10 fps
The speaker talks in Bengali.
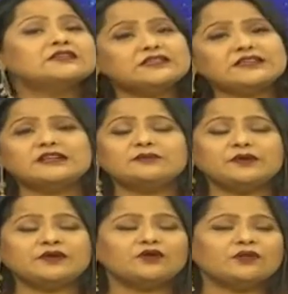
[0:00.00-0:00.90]
সেটা
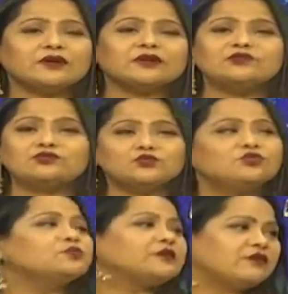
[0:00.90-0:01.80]
রিপেয়ার হওয়া কিন্তু
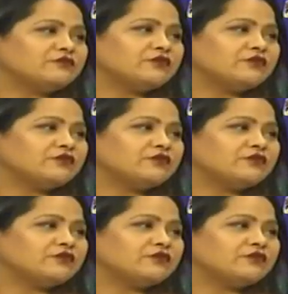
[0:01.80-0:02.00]
খুব টাফ